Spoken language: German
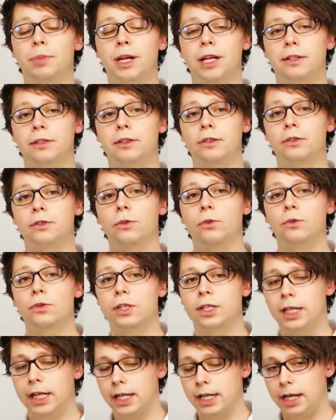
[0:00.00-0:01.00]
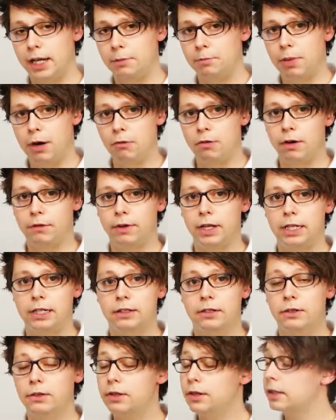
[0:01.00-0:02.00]
Präzisions- denn ein
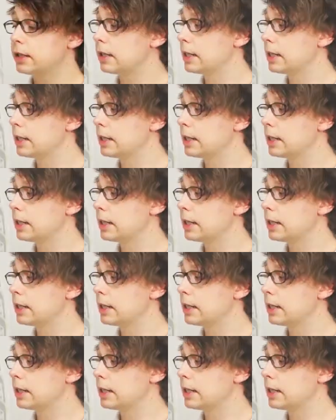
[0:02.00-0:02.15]
Powerwerkzeug.